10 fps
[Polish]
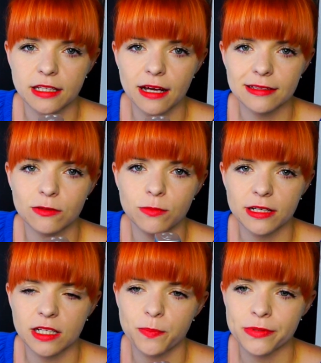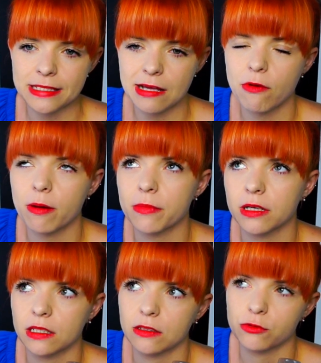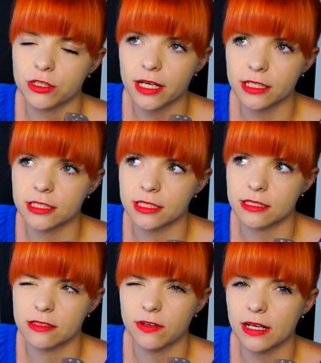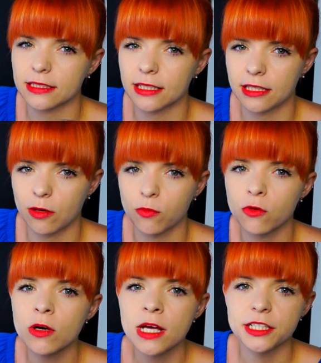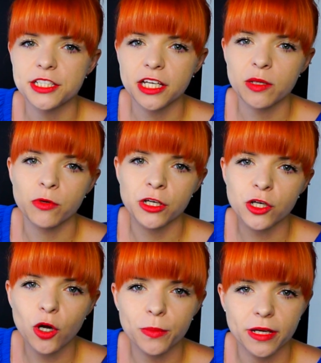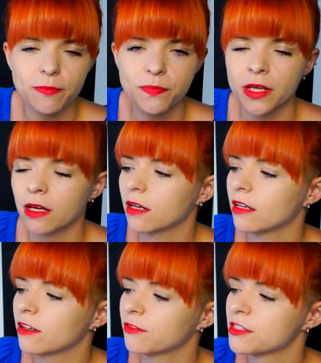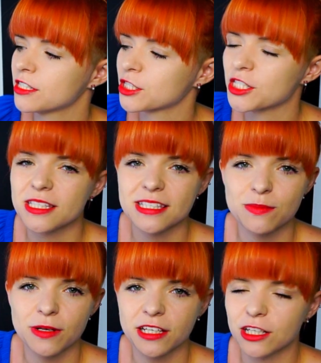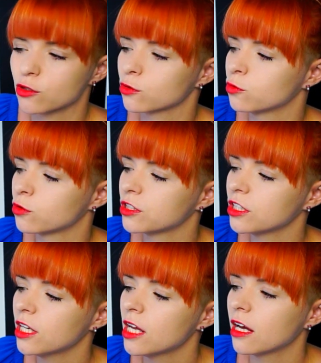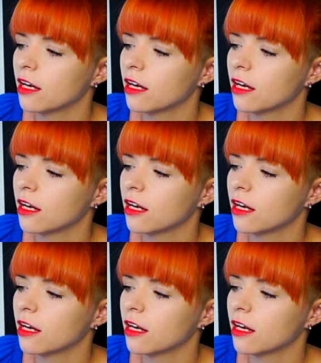Ja tę markę poznałam e, już jakiś czas, dwa lata temu, dzięki mojej Romie, e, wizerzystce z makijaż od kuchni.